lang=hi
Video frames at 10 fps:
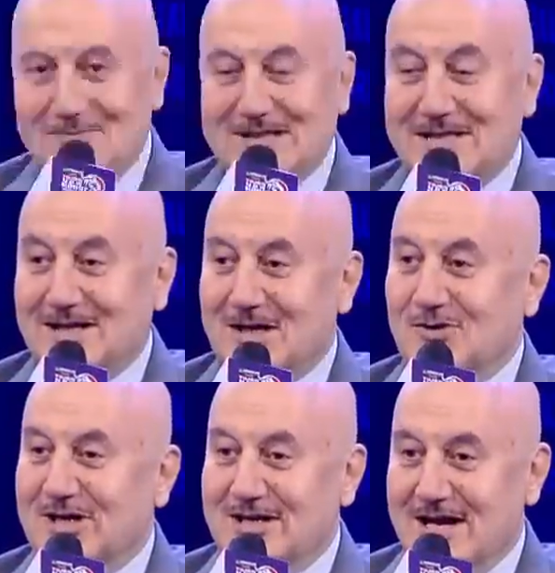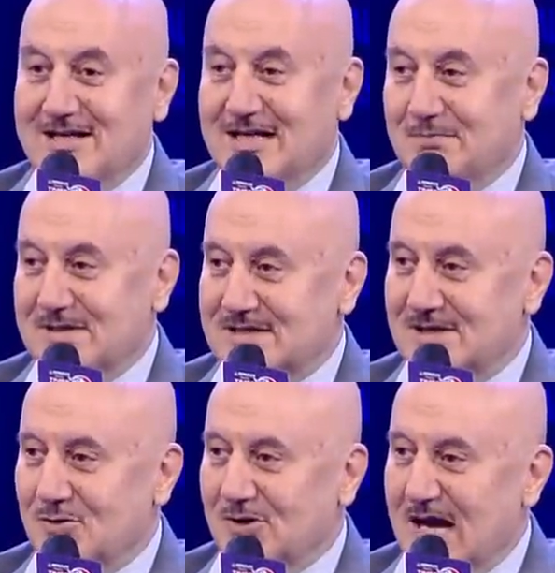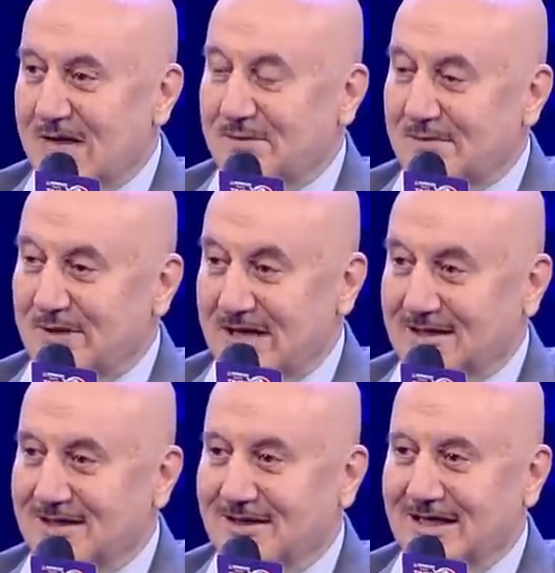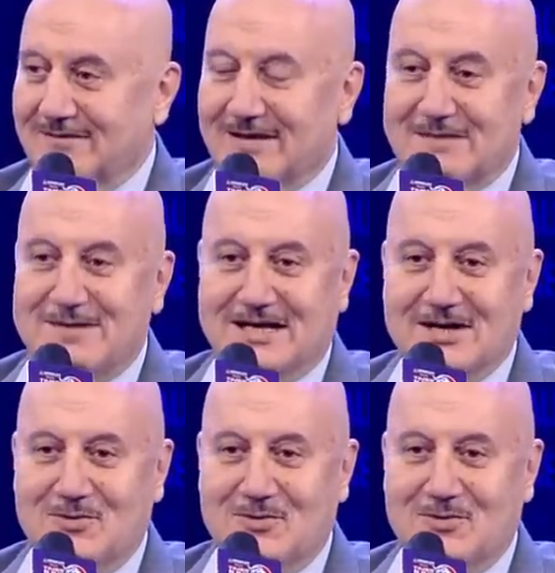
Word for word: देख रहा हूँ कि 90 परसेंट लोग यहाँ पर बिना कंगी के वाले बैठे हुए